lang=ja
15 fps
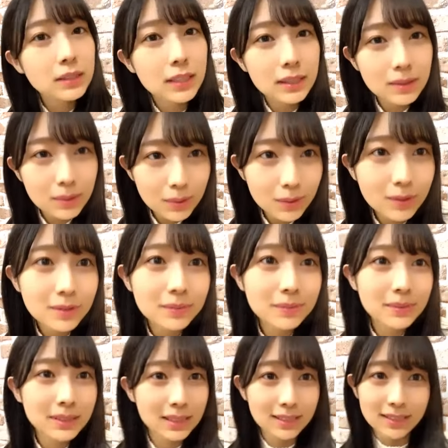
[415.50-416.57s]
ジャンの
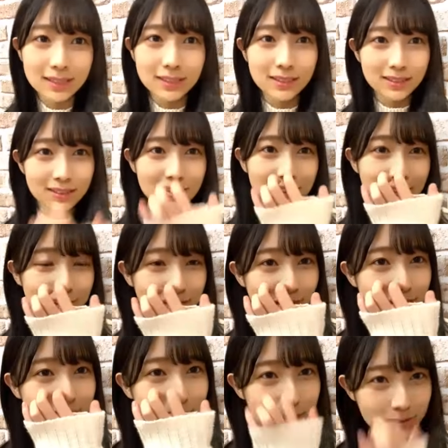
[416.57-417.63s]
写真集の
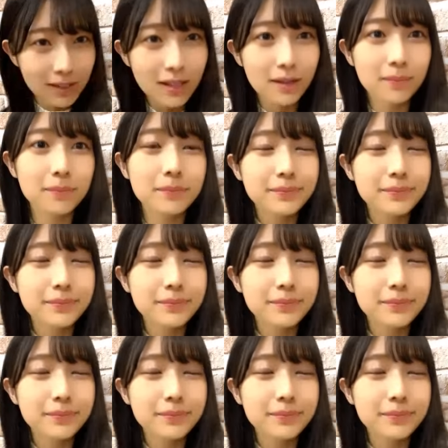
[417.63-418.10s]
やつは